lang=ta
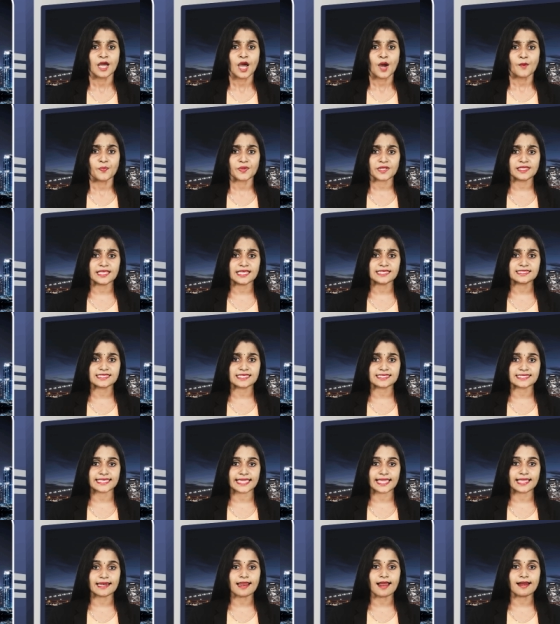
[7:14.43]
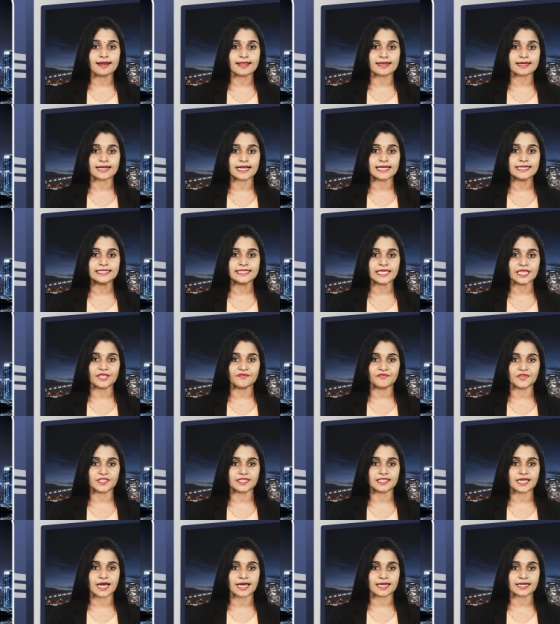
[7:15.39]
பிரதேச செயலாளர்கள்
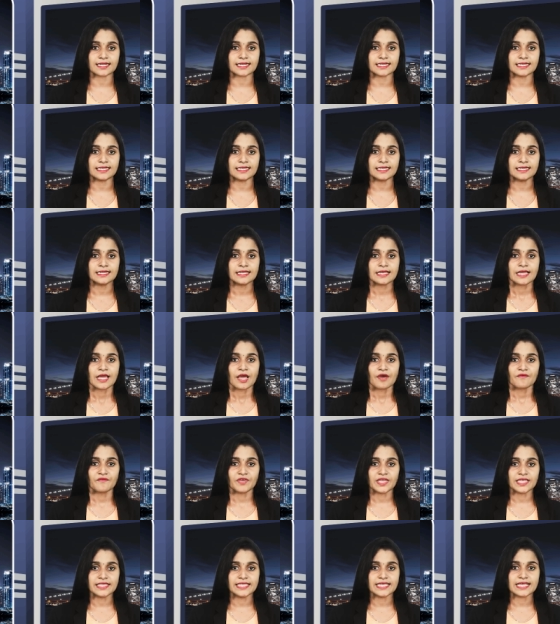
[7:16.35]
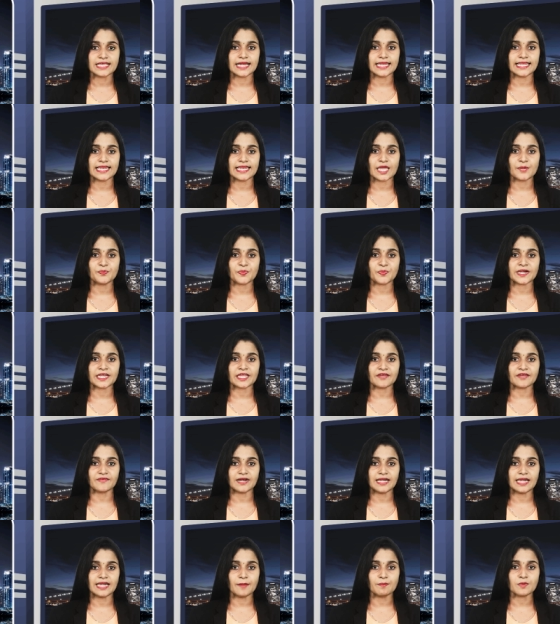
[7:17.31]
தெரிவித்தார்கள் வீதிகளில் ஏற்பட்ட
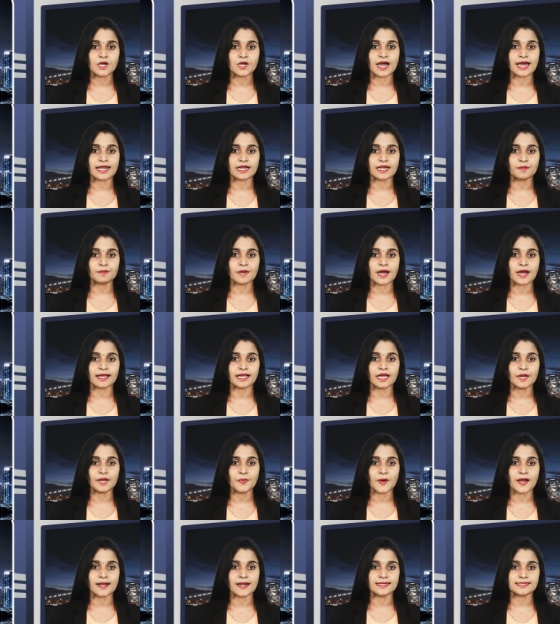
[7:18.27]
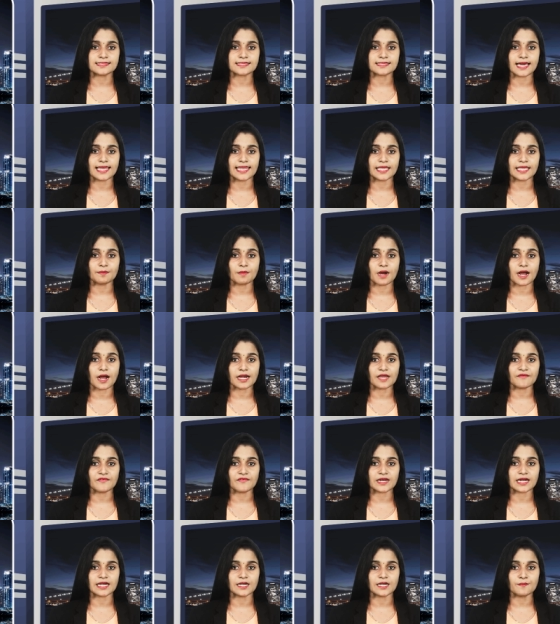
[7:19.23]
வெள்ளம் காரணமாக பாடசாலை
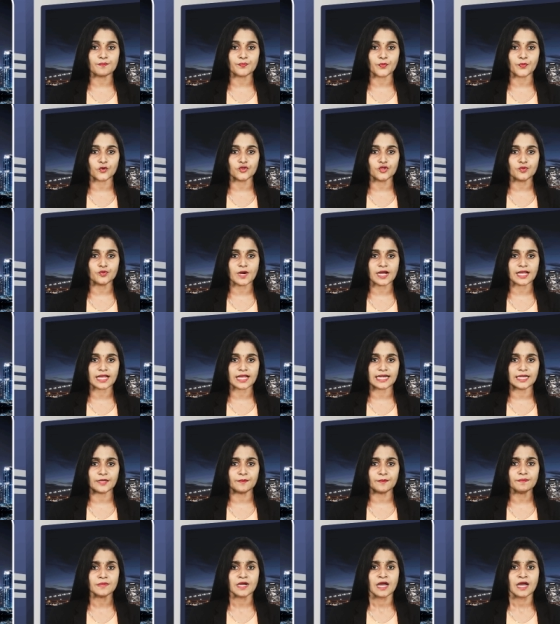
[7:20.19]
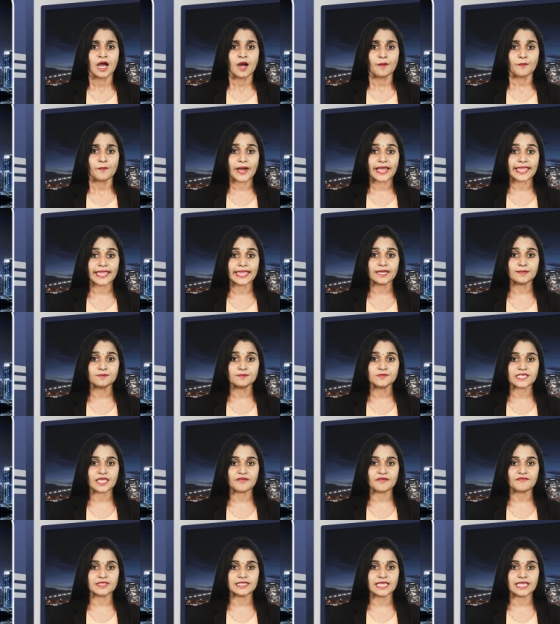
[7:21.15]
மாணவர்களும் பொதுமக்களும் பயணம்
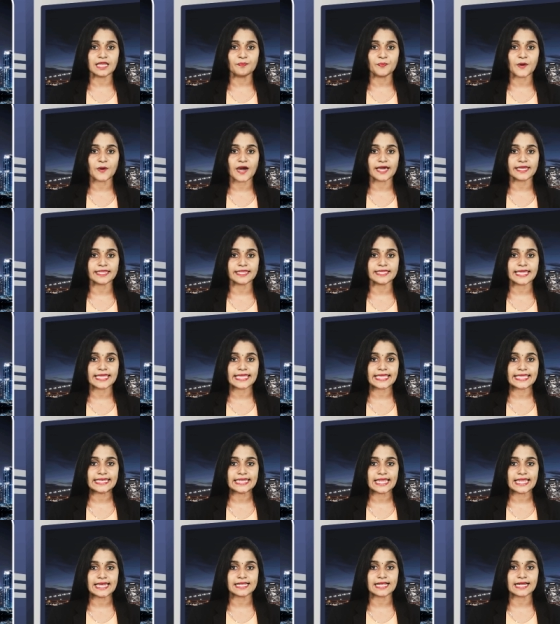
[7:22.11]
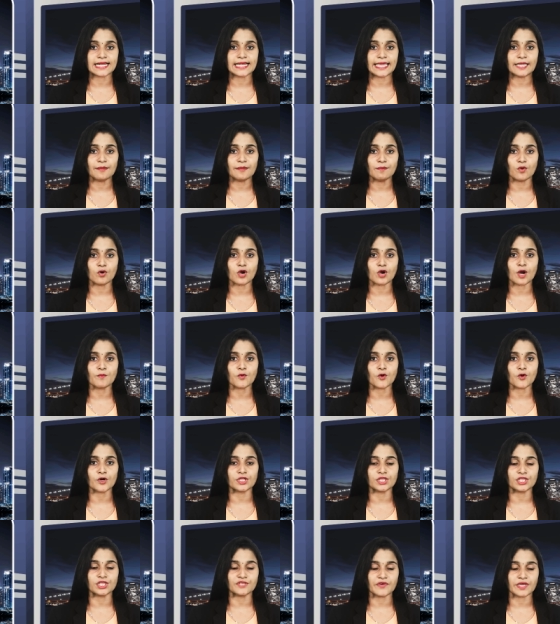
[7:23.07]
செய்வதில் பாரிய இன்னல்களை முகம் கொடுத்து